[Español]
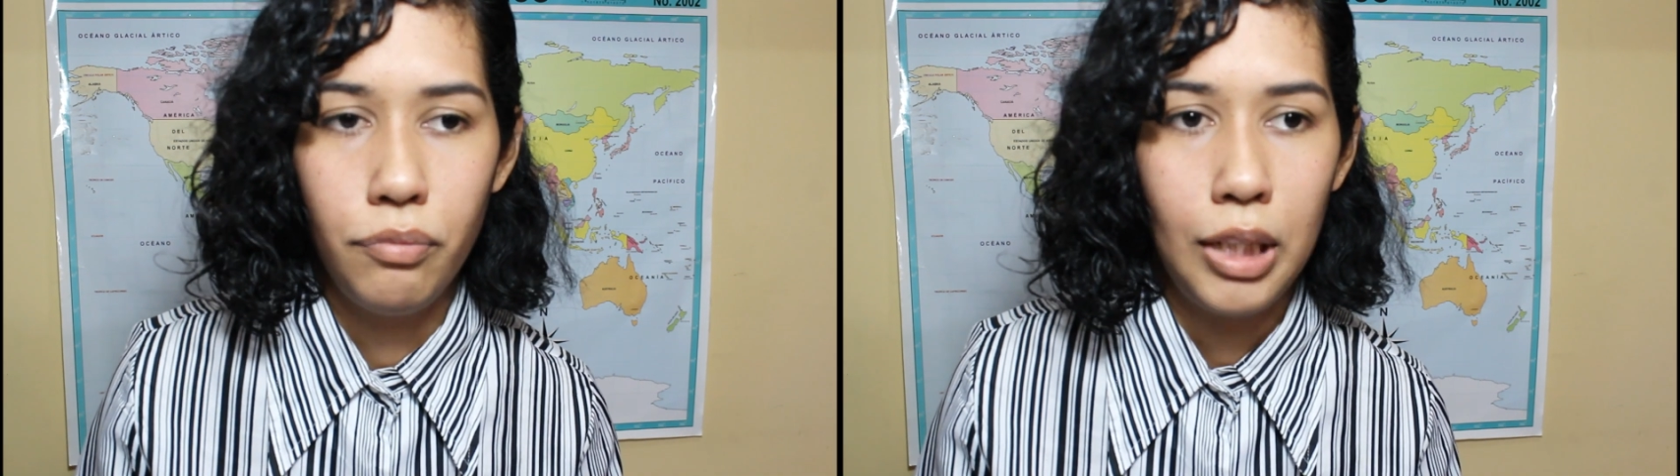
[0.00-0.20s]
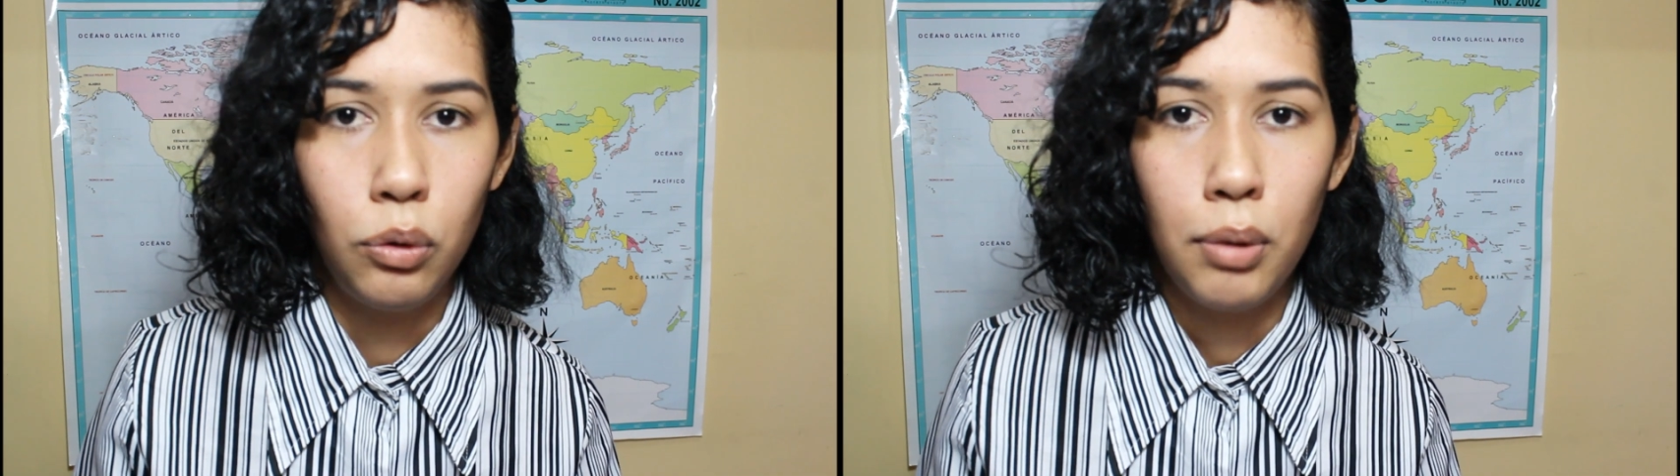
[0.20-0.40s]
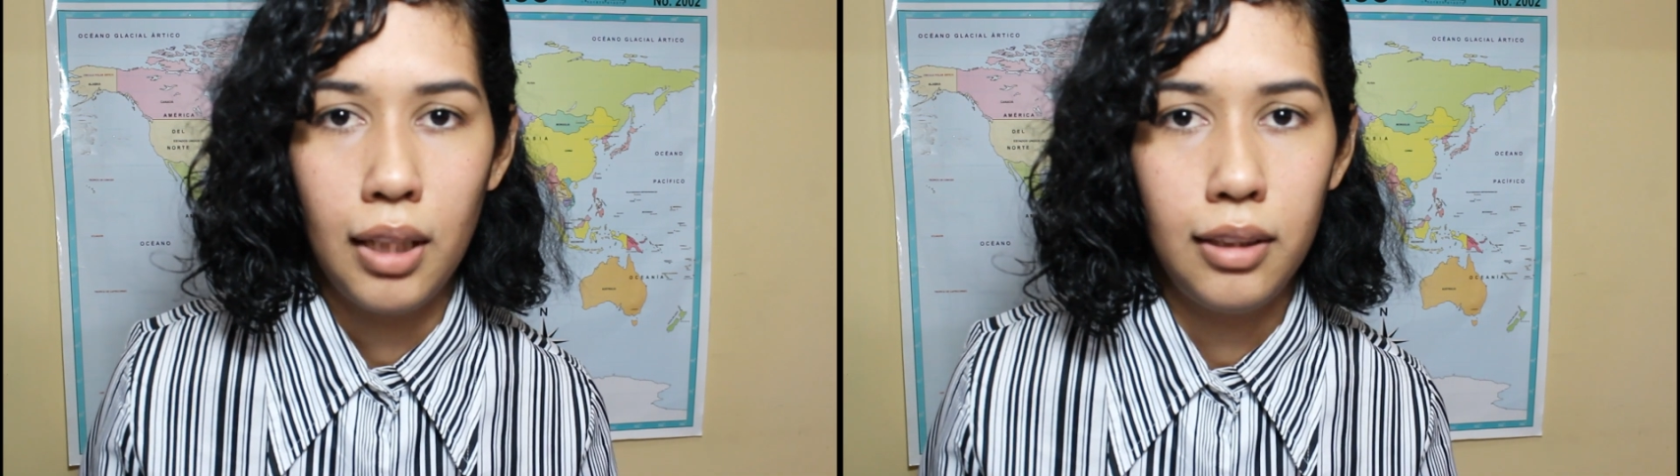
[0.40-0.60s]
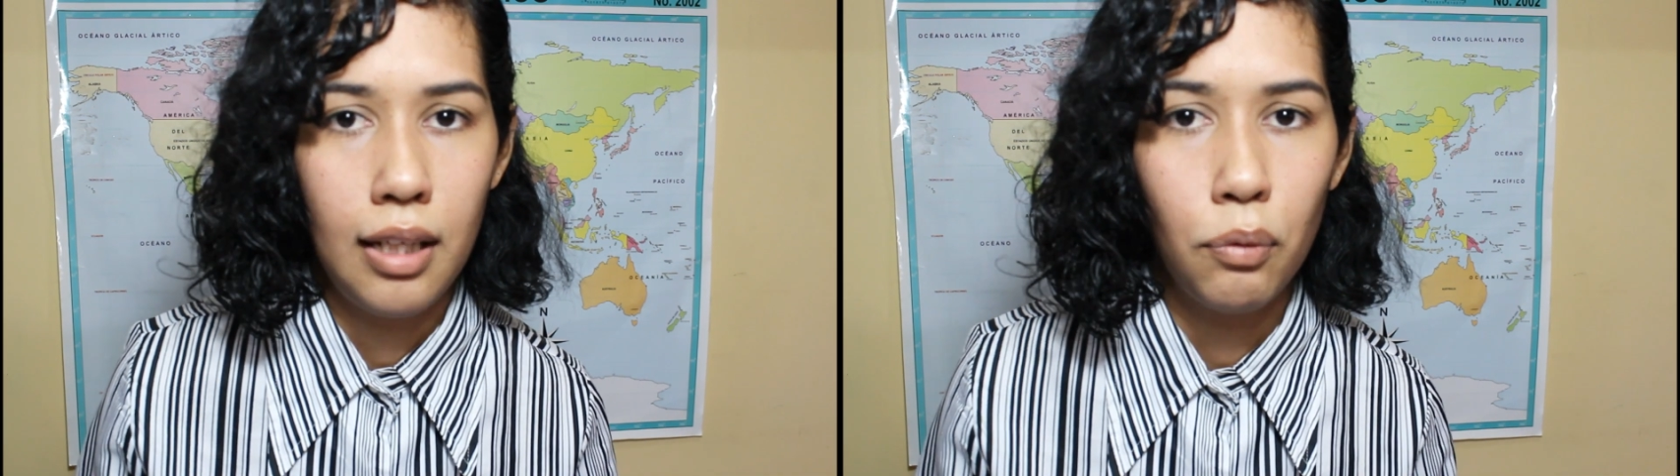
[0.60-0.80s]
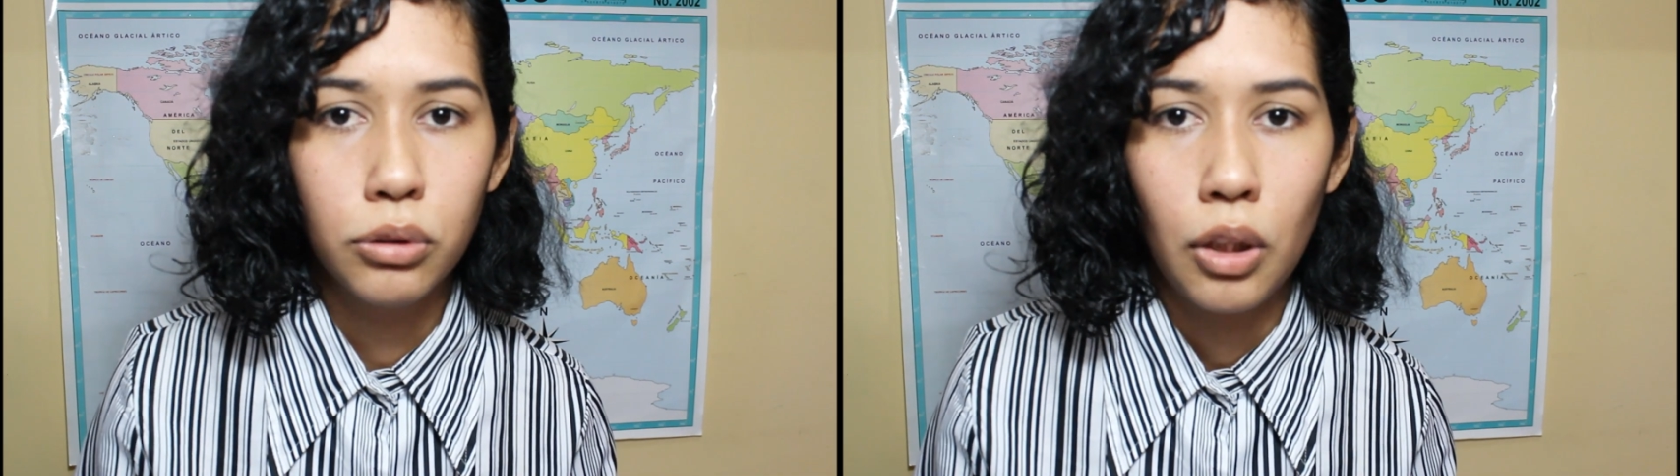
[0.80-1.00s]
de tu vida
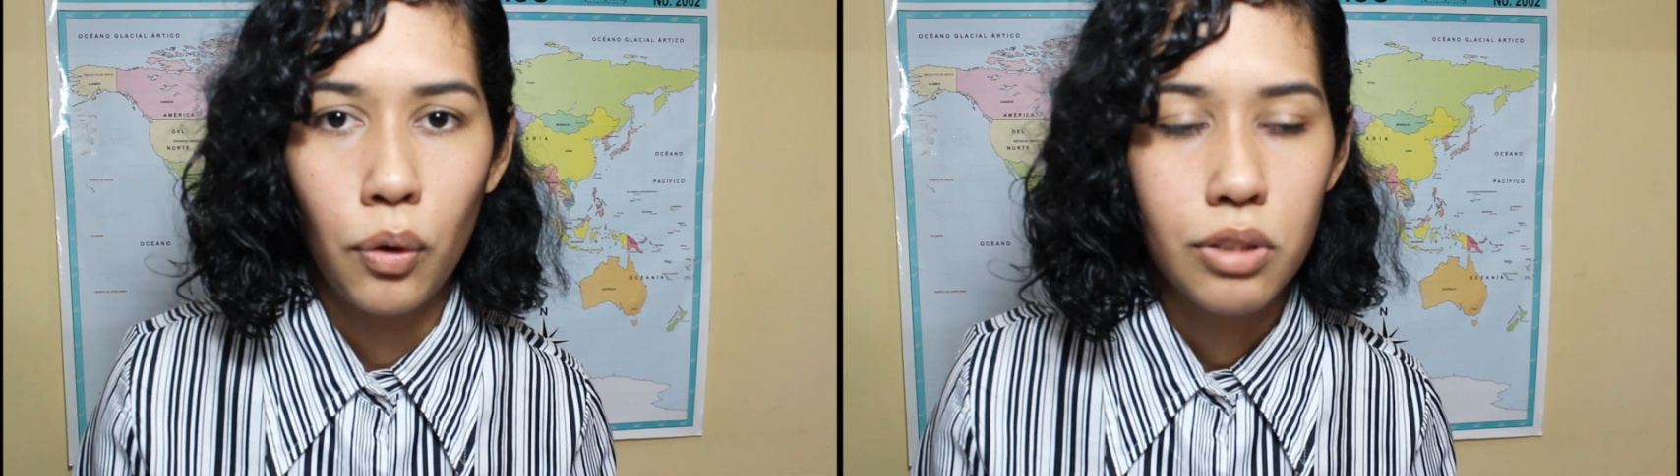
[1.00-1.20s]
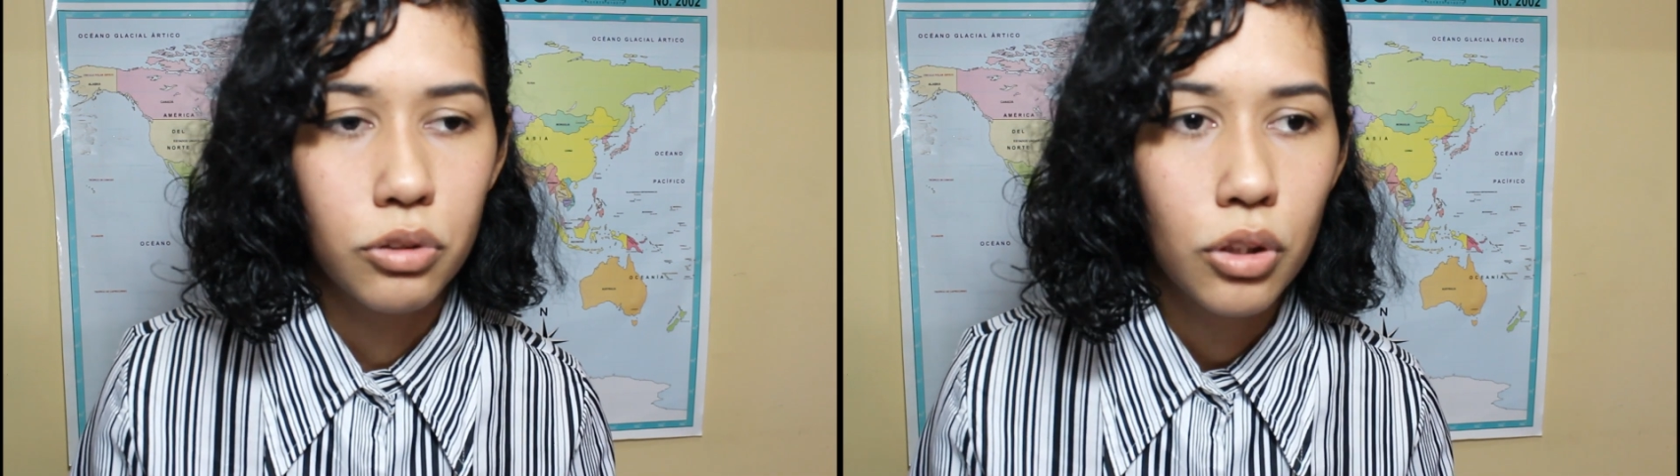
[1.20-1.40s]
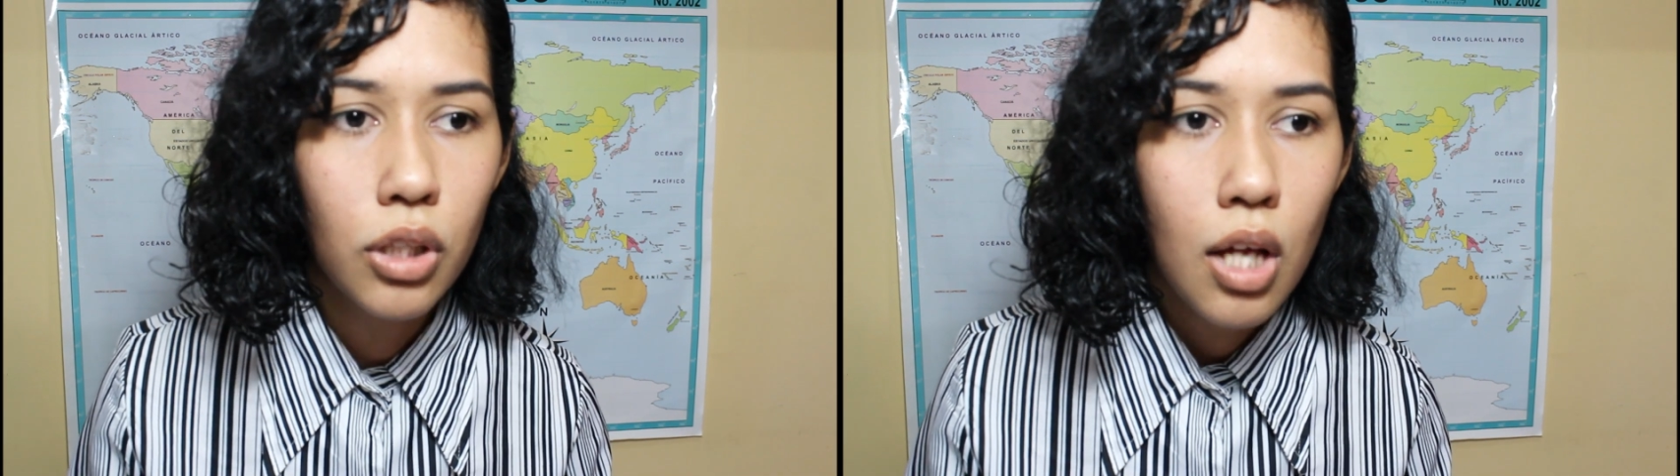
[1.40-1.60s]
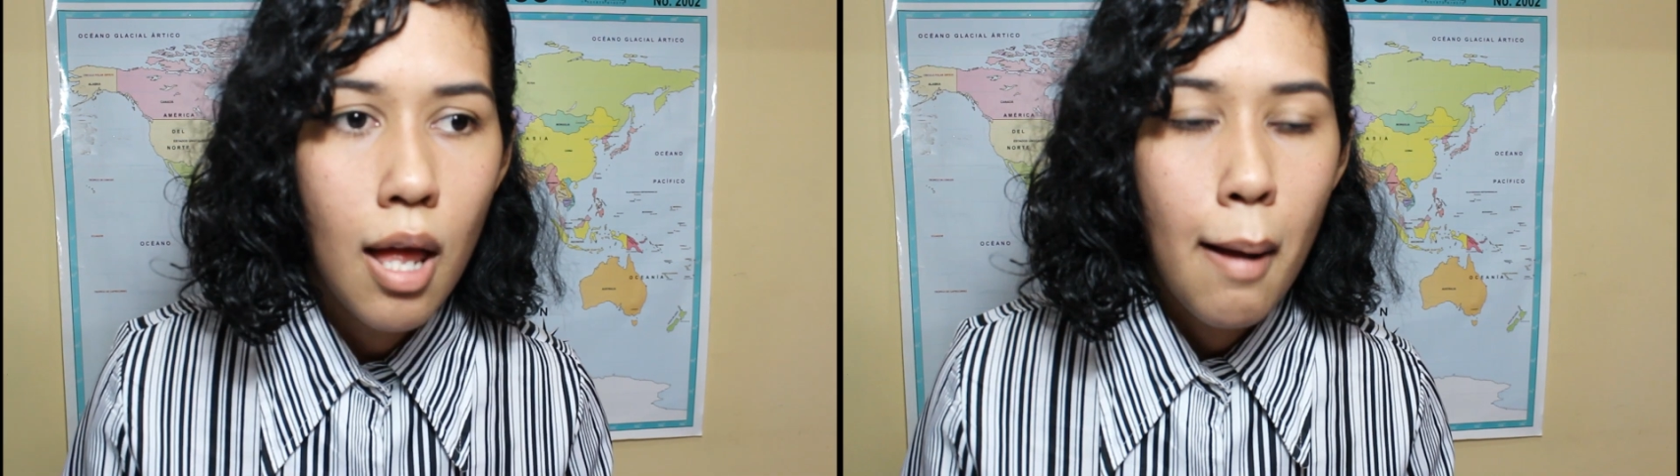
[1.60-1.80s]
te haya gustado esto,